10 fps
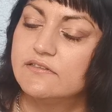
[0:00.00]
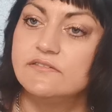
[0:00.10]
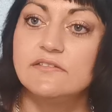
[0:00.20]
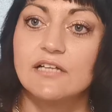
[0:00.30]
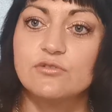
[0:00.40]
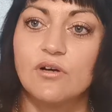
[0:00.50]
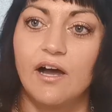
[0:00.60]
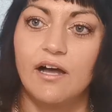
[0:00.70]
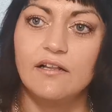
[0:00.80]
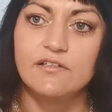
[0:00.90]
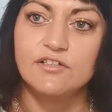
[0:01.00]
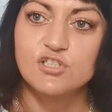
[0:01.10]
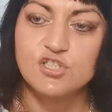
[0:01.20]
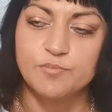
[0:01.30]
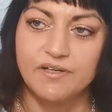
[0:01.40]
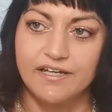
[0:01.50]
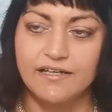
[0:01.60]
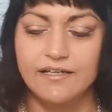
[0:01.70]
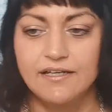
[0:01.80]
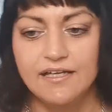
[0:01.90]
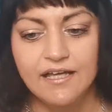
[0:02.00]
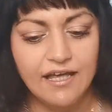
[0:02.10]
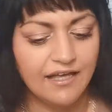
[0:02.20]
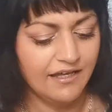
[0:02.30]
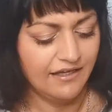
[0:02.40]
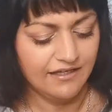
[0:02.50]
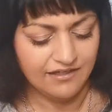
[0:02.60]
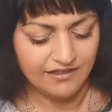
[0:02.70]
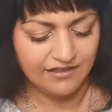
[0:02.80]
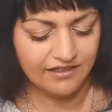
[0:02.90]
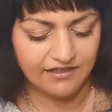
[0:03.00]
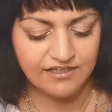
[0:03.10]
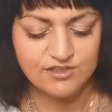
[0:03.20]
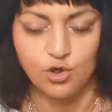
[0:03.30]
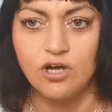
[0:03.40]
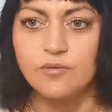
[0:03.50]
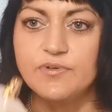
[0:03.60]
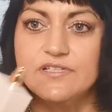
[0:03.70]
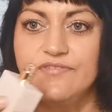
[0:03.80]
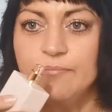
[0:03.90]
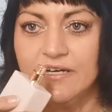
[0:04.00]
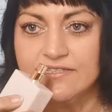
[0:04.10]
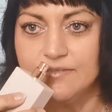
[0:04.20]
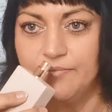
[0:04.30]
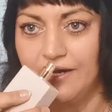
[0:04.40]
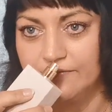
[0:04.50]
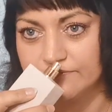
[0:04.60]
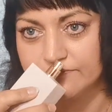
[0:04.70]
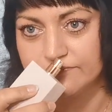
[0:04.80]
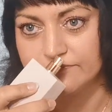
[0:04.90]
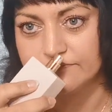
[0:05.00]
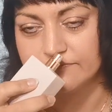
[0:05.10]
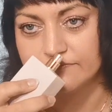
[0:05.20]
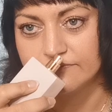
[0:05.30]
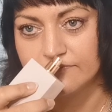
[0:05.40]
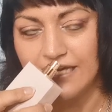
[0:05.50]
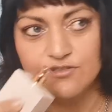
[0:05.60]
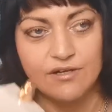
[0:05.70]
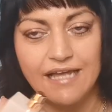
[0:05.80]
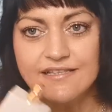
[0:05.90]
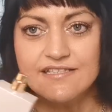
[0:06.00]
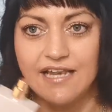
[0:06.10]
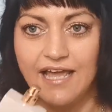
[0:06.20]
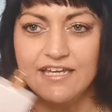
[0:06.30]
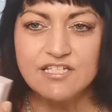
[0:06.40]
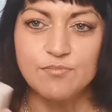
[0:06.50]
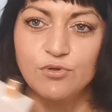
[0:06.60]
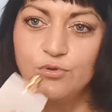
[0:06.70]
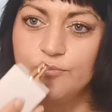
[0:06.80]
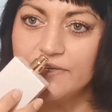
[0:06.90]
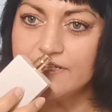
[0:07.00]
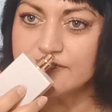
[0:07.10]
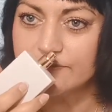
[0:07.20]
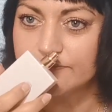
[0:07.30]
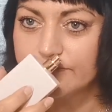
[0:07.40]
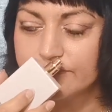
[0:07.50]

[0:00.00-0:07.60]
Natural Spray. Äh, es roch ein bisschen wie Marzipan. Also ganz leicht blumig.